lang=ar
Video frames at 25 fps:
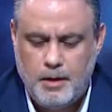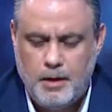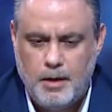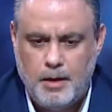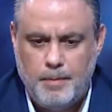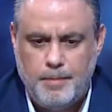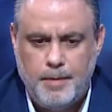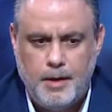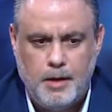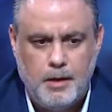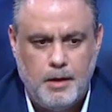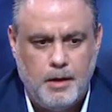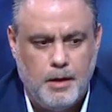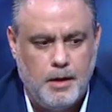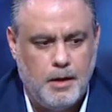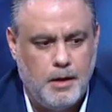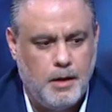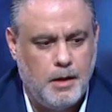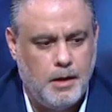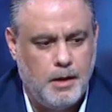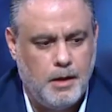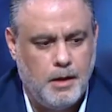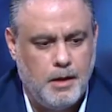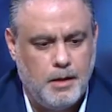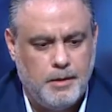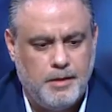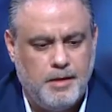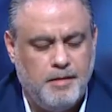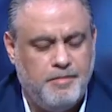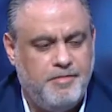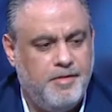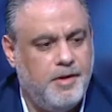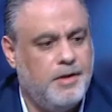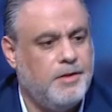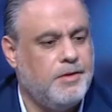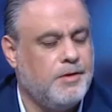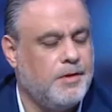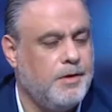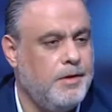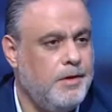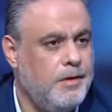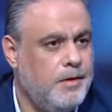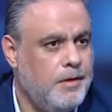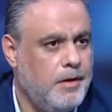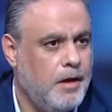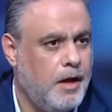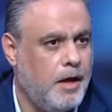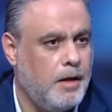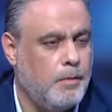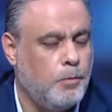بالدفاتري
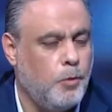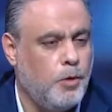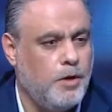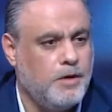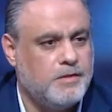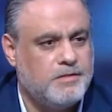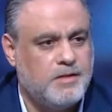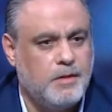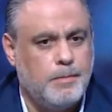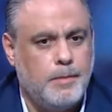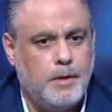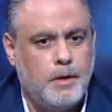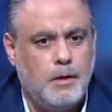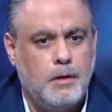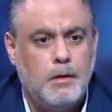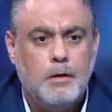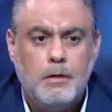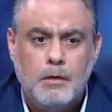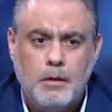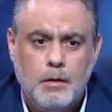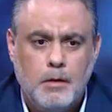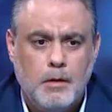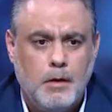المحاسبيه